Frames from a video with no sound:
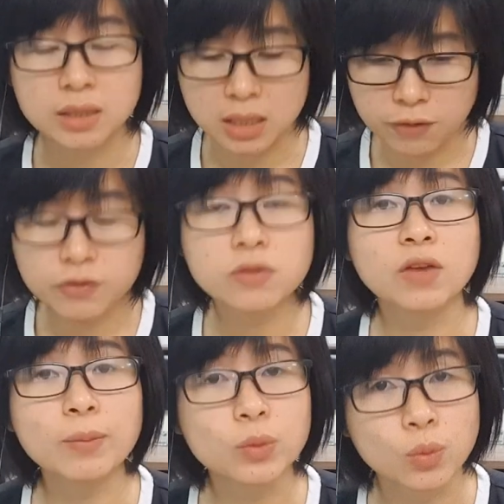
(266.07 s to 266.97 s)
Thì cái phương
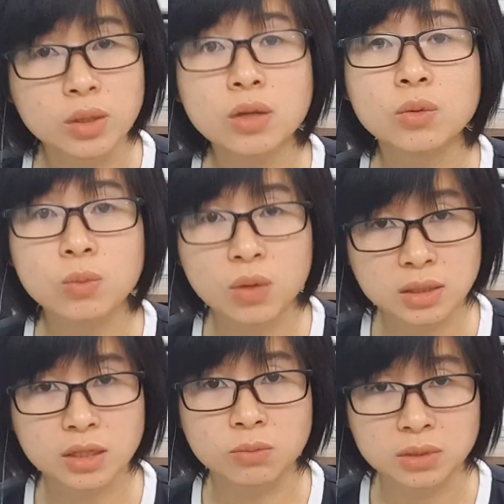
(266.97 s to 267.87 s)
pháp duỗi nó cũng
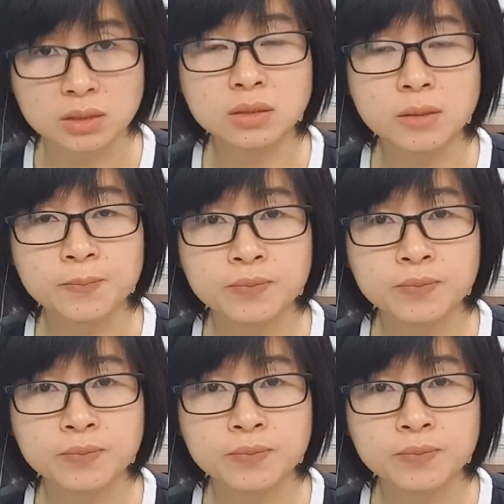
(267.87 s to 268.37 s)
quan trọng nữa.